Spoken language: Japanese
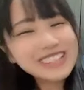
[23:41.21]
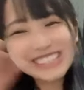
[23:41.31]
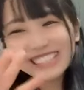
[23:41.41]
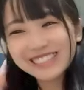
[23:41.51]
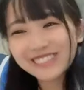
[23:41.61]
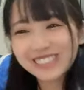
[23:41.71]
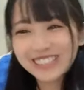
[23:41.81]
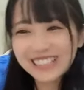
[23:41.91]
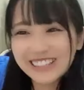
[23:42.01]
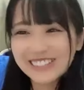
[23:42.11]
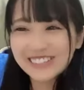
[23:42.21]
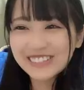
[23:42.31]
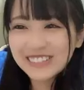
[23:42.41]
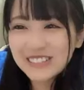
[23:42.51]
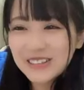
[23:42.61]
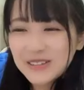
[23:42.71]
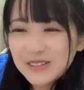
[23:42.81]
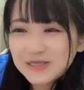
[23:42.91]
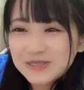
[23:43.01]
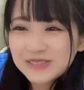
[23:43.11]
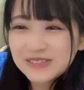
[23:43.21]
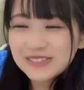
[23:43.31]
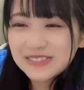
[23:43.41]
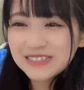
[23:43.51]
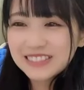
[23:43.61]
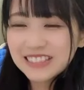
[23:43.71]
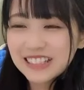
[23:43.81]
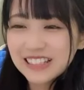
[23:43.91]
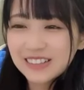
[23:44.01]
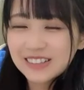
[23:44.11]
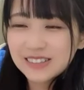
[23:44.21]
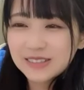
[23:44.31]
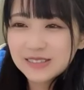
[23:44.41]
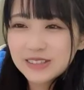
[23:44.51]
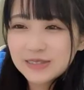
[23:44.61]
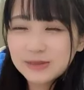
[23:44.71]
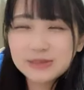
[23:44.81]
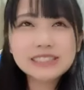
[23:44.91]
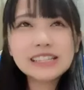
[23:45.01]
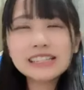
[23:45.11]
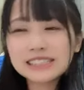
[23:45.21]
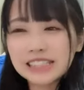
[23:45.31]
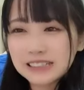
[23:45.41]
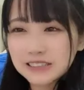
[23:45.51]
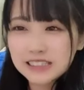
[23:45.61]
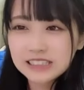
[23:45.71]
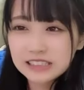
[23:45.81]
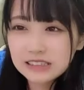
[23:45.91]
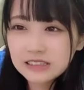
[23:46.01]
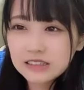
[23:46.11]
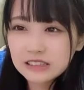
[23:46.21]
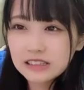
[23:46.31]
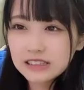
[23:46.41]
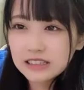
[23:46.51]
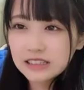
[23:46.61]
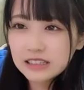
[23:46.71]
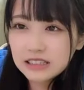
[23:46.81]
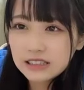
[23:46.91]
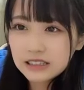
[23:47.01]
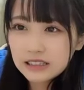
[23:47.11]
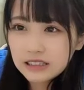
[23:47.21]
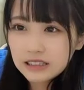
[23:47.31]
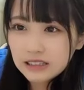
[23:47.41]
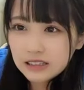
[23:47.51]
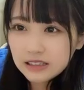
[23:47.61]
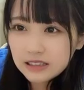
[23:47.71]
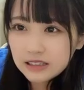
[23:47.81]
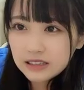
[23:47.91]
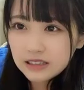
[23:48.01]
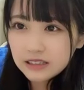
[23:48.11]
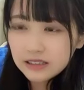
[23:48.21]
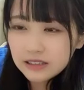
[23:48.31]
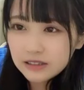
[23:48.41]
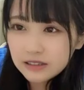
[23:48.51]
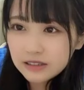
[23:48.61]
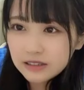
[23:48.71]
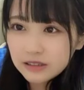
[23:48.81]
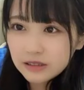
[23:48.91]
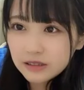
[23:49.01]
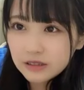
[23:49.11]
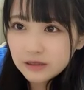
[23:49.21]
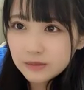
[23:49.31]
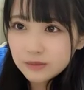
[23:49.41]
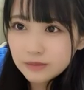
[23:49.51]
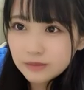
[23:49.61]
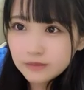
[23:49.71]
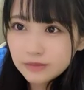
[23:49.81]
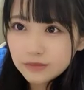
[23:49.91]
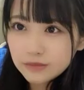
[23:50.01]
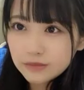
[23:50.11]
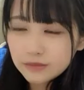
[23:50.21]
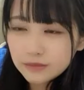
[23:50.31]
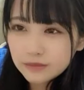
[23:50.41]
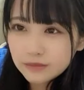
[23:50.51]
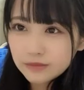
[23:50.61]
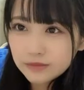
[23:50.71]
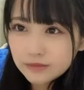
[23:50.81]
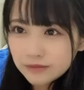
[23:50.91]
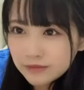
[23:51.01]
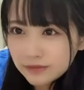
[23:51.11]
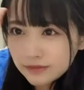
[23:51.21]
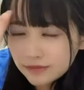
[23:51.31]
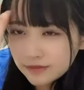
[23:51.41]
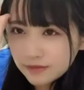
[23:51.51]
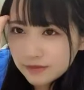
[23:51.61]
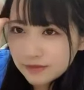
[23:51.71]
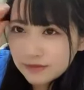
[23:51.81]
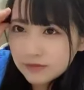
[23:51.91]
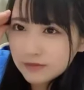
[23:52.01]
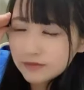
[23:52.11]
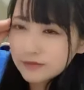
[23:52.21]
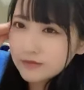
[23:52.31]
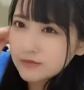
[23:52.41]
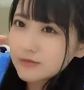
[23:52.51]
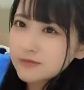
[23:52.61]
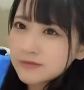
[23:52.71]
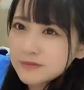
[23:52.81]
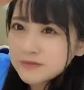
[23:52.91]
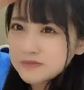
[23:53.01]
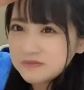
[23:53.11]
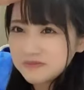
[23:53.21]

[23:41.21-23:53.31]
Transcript: も毎日そのせんよえでもさなんていうあ毎日はせんかもステージでやるけんそう,、ねそうやけど分かっとるやんこう自分の良さを引き出すメイクを